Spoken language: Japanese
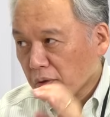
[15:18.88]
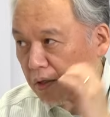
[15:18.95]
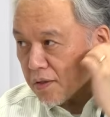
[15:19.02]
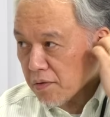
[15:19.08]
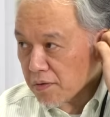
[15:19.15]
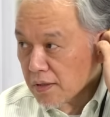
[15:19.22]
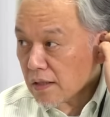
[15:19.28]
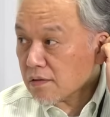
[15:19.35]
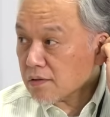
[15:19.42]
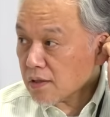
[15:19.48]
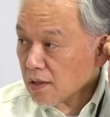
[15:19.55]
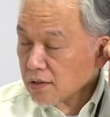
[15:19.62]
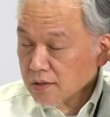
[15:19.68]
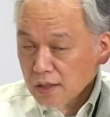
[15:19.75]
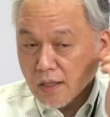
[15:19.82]
るわけではな
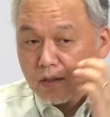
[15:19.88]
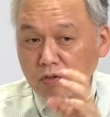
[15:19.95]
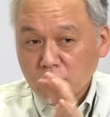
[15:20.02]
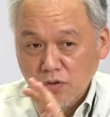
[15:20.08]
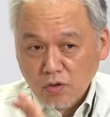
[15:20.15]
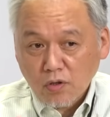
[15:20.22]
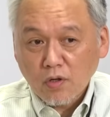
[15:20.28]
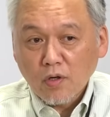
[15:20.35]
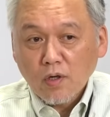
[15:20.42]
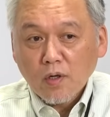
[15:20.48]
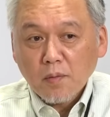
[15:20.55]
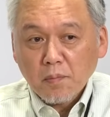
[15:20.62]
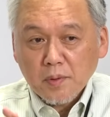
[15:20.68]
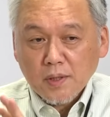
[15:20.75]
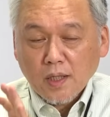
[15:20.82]
くて、ちゃんと
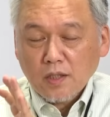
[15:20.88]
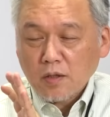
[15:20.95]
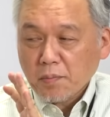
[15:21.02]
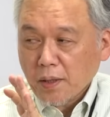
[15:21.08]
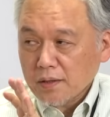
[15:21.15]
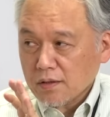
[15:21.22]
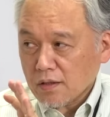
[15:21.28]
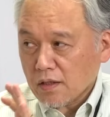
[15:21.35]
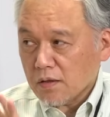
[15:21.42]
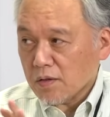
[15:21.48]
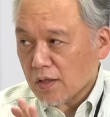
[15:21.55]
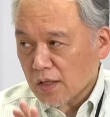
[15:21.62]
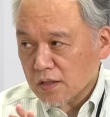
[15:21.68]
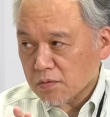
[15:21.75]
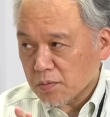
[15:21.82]
さっきのバッテリー
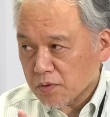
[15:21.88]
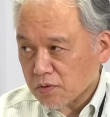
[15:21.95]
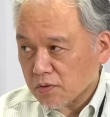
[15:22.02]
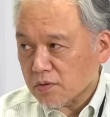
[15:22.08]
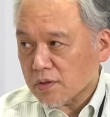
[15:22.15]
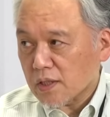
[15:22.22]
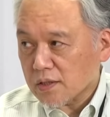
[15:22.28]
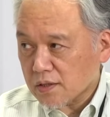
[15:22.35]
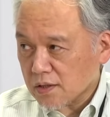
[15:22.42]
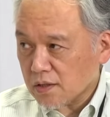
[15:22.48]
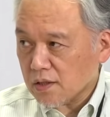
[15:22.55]
の話もそうだし、